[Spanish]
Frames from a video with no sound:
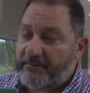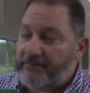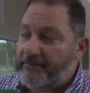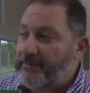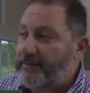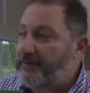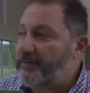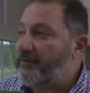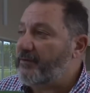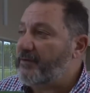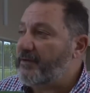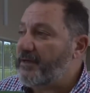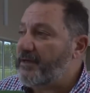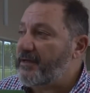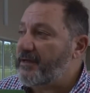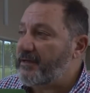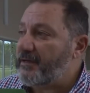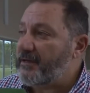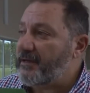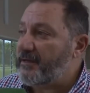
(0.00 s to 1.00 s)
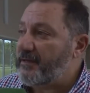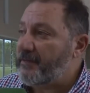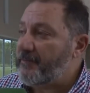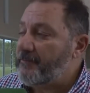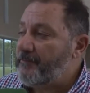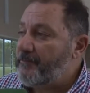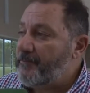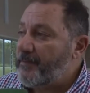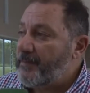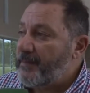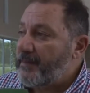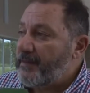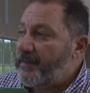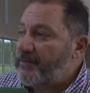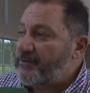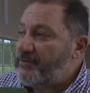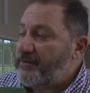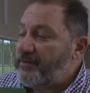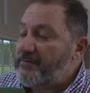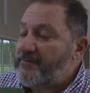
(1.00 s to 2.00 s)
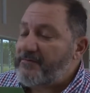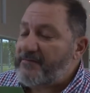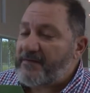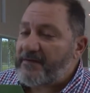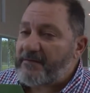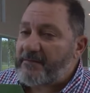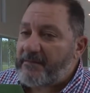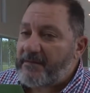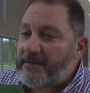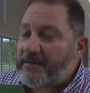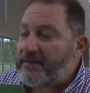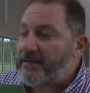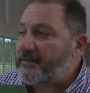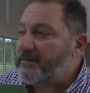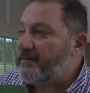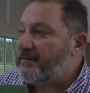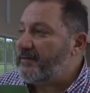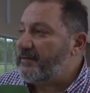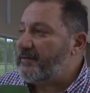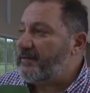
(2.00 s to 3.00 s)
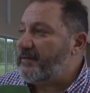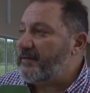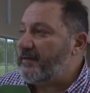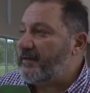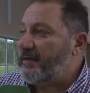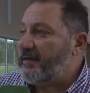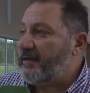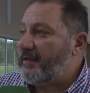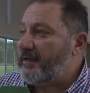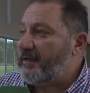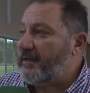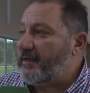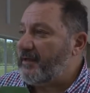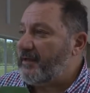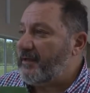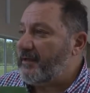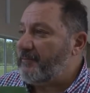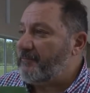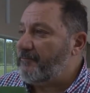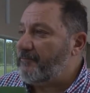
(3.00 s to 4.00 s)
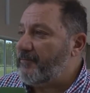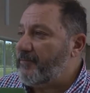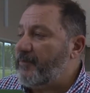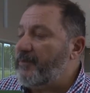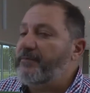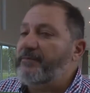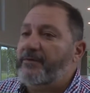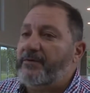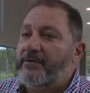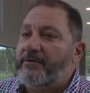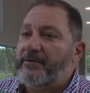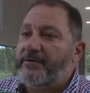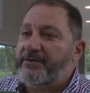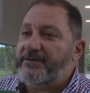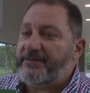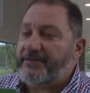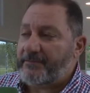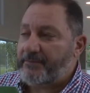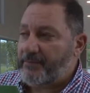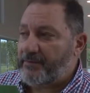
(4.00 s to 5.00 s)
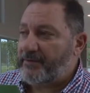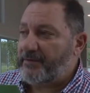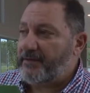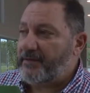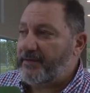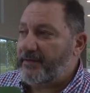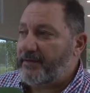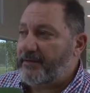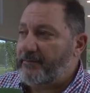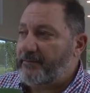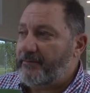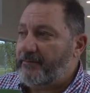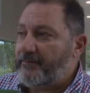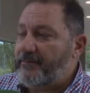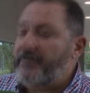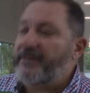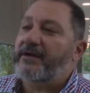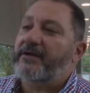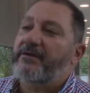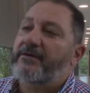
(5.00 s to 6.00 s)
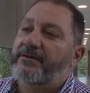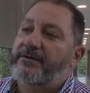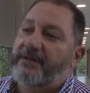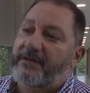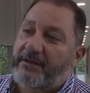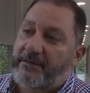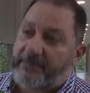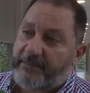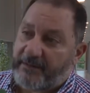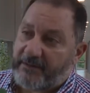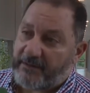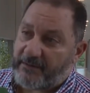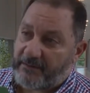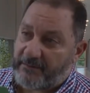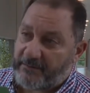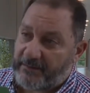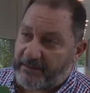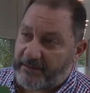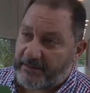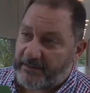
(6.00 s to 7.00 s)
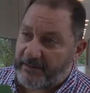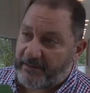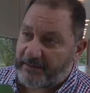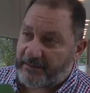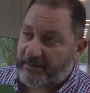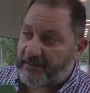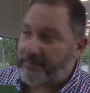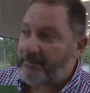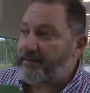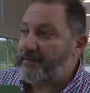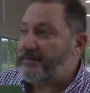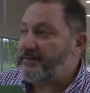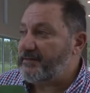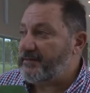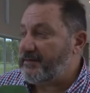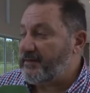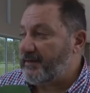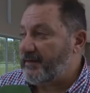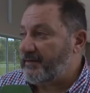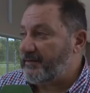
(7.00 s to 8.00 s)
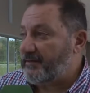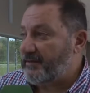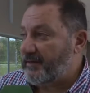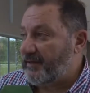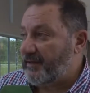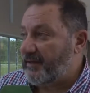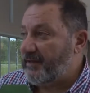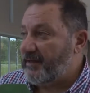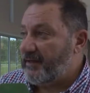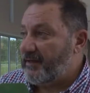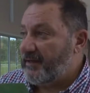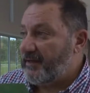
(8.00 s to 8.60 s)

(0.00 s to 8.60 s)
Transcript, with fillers: patología que es una enfermedad que hoy por hoy se puede diagnosticar precozmente a través este,